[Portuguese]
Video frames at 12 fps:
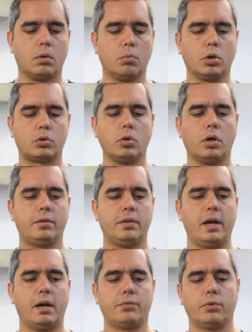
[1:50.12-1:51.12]
Motor
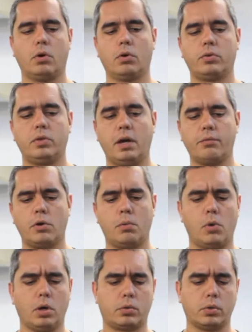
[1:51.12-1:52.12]
servo ou servo
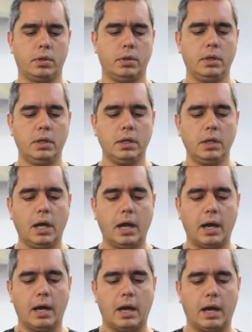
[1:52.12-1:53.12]
motor.
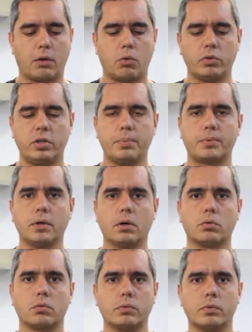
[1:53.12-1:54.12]
A
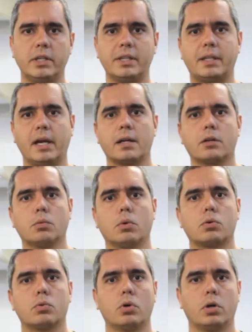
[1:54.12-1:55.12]
concepção interna do
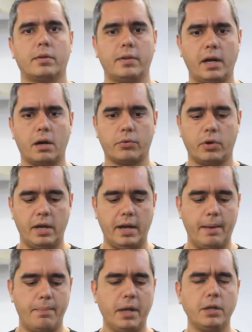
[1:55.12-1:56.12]
motor servo
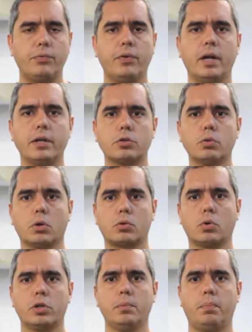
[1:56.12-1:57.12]
é bem diferente do
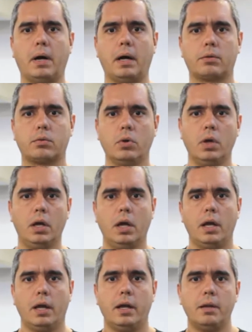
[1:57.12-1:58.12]
motor de passo.
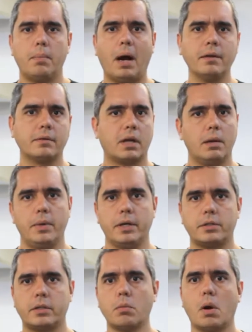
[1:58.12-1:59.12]
Ele
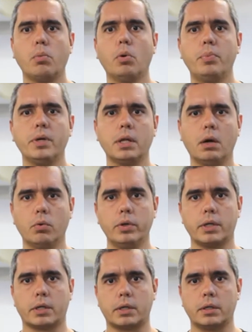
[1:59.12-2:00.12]
basicamente tem uma bobina
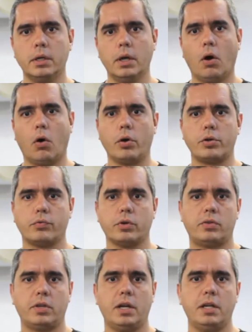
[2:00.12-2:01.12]
única, onde
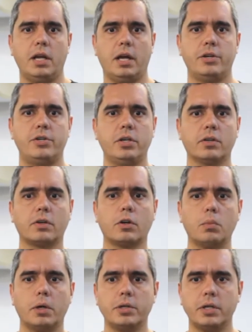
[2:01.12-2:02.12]
você energiza
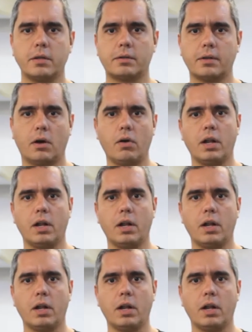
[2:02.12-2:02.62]
numa direção,